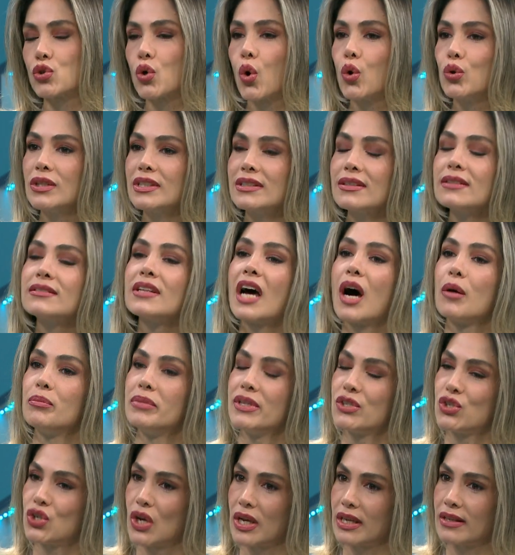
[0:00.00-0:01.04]
Onları da
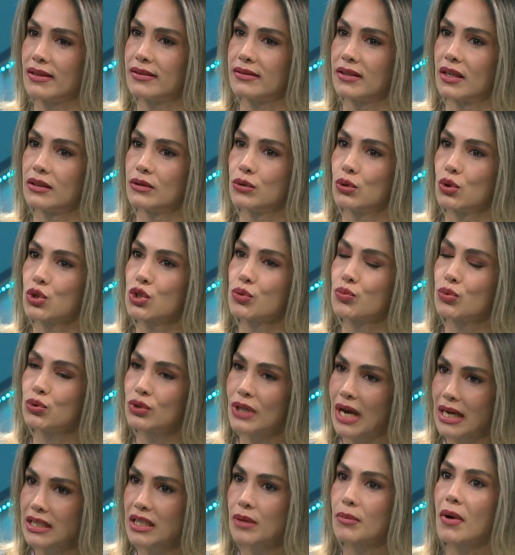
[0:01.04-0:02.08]
tablet şeklinde alıyoruz.
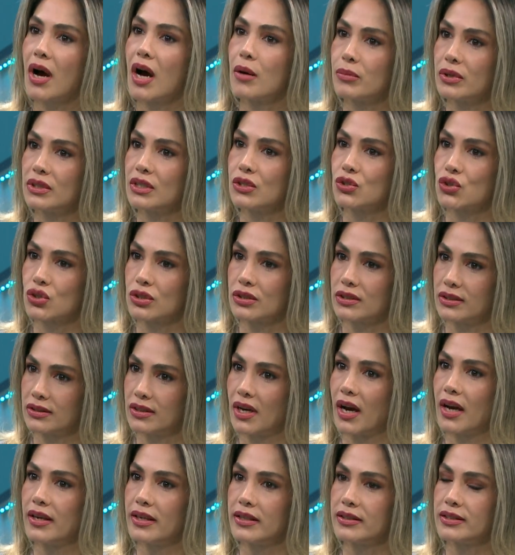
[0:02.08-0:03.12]
Bunlar da mı ambalajlı
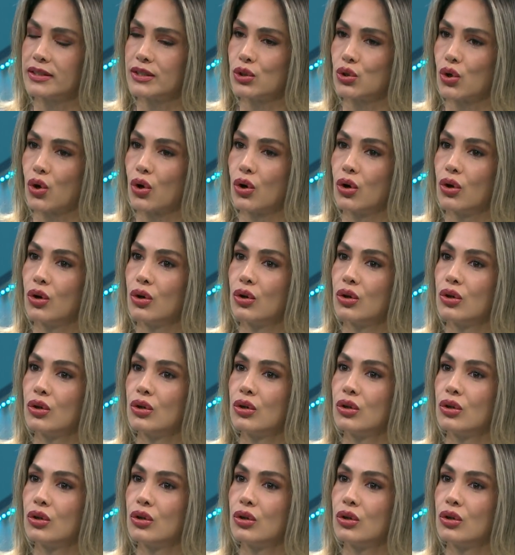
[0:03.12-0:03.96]
gıda ee, yapılıyor? Ee, hayır.